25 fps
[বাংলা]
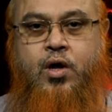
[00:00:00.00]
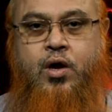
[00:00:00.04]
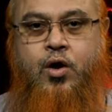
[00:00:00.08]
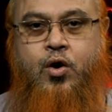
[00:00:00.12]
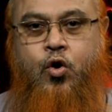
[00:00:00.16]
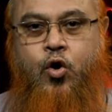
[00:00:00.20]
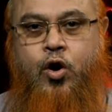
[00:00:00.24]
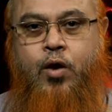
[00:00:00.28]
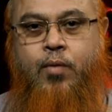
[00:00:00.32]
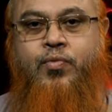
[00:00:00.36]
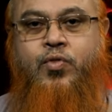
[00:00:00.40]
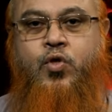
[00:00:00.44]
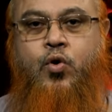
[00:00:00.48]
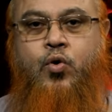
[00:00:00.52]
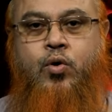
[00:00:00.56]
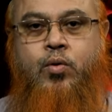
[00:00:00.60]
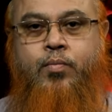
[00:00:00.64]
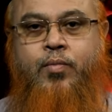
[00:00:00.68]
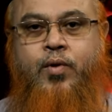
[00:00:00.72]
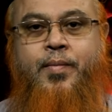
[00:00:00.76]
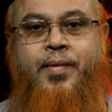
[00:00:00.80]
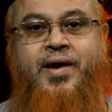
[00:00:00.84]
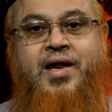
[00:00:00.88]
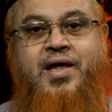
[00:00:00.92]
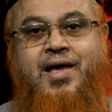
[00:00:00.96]
কলম তখন
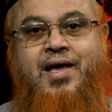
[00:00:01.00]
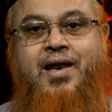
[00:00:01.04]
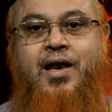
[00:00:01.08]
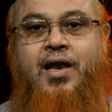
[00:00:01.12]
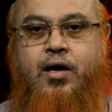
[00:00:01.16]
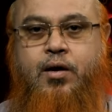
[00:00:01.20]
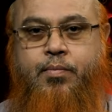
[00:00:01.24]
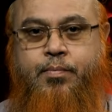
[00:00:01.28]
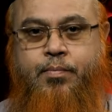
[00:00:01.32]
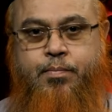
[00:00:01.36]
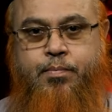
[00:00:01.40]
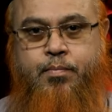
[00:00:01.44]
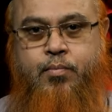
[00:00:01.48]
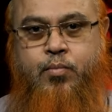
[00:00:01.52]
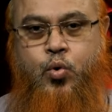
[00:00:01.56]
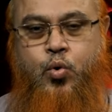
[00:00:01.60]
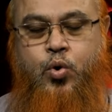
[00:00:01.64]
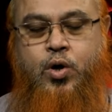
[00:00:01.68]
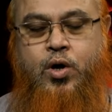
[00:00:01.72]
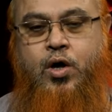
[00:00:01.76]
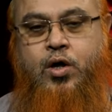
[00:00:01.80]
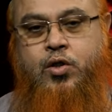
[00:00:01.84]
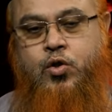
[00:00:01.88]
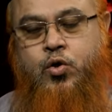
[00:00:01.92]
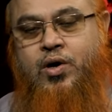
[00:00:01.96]
বলবেন কি লিখবো
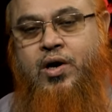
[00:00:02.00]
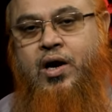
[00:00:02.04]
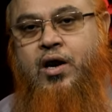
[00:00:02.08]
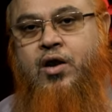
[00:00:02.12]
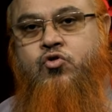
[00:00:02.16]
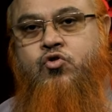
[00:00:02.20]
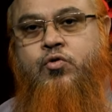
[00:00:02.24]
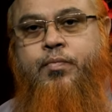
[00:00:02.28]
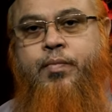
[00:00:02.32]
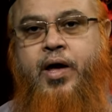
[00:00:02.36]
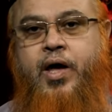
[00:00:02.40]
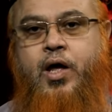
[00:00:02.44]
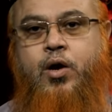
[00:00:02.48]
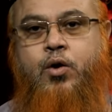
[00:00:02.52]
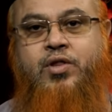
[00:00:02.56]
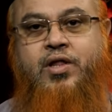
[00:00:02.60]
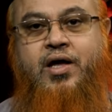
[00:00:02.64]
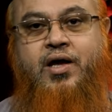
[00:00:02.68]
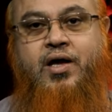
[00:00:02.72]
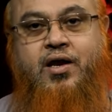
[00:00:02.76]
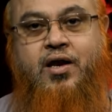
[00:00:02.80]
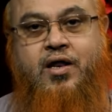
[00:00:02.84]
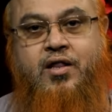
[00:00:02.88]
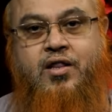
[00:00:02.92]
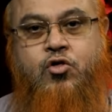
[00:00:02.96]
তখন আল্লাহ সুবহানু
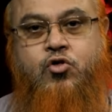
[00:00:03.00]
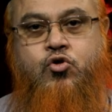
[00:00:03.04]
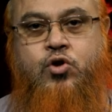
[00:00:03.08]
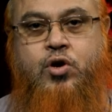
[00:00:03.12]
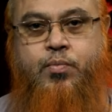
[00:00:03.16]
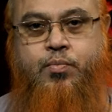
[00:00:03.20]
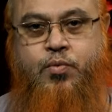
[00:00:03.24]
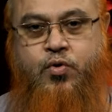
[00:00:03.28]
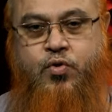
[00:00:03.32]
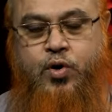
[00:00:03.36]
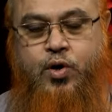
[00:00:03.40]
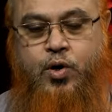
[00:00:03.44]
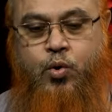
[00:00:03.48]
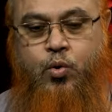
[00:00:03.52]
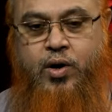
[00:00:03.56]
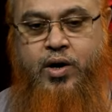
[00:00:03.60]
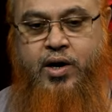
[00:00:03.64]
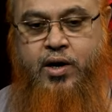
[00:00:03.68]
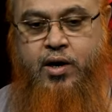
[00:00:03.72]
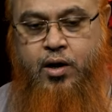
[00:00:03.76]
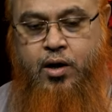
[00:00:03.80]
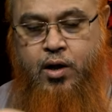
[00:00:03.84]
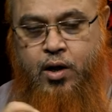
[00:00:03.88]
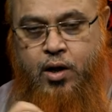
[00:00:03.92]
তাকে নির্দেশনা প্রদান করলেন